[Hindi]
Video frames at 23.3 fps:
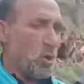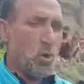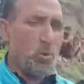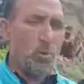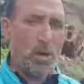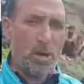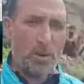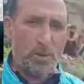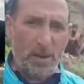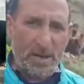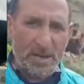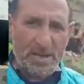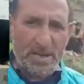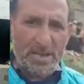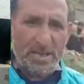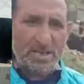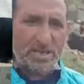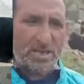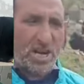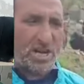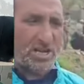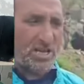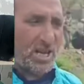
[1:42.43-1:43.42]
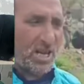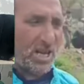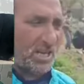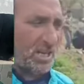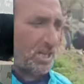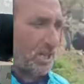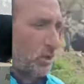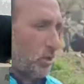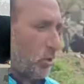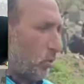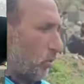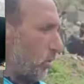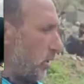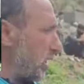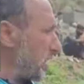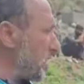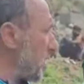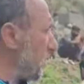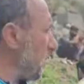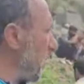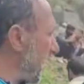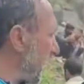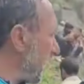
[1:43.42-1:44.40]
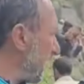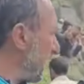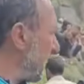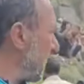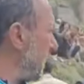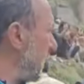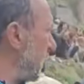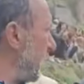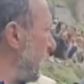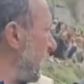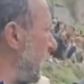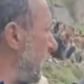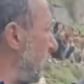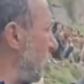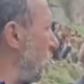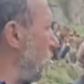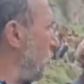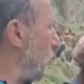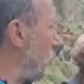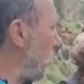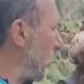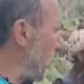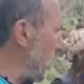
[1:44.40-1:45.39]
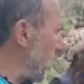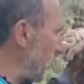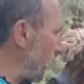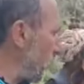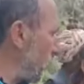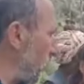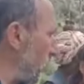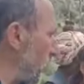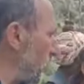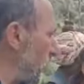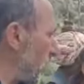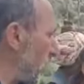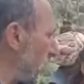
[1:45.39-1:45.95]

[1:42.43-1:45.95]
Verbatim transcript: उम्र भर की जायदाद इन लोगों ने जमा की थी वो पूरी की पूरी